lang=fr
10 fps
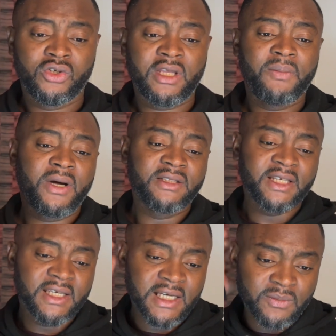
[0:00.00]
Je
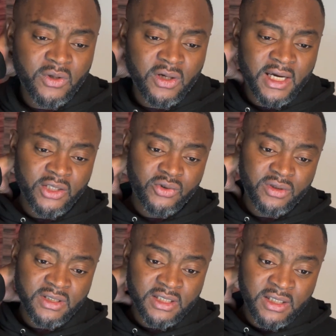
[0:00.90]
t'apprendrai également à
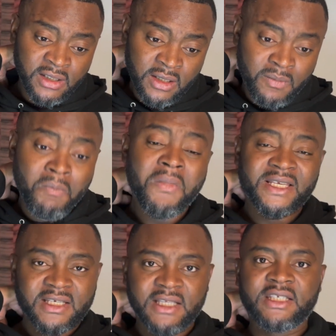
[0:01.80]
utiliser ma
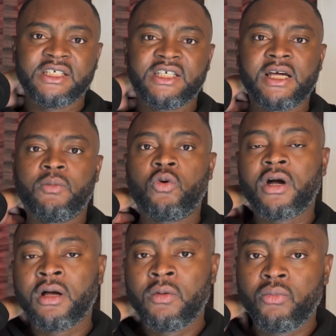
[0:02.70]
stratégie à
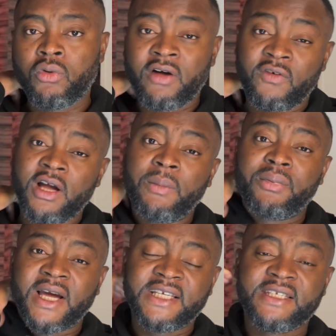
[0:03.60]
moi pour avoir un
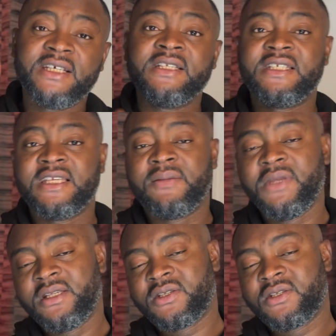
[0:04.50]
pricing dynamique,